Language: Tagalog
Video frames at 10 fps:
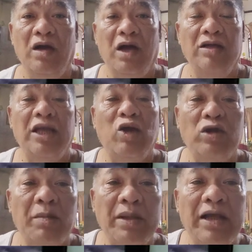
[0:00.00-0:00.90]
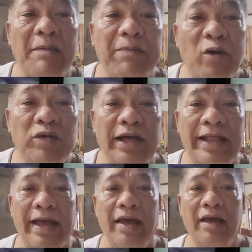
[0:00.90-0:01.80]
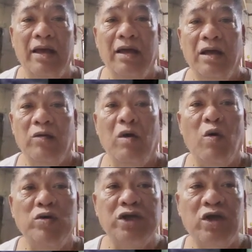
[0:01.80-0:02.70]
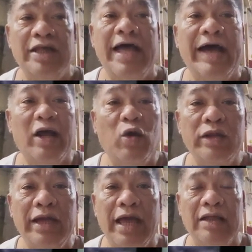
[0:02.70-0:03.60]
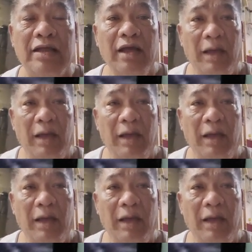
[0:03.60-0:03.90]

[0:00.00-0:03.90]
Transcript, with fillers: At ikaw naman nag-upload ka na, kung ako sa'yo, hinarang ko na yan,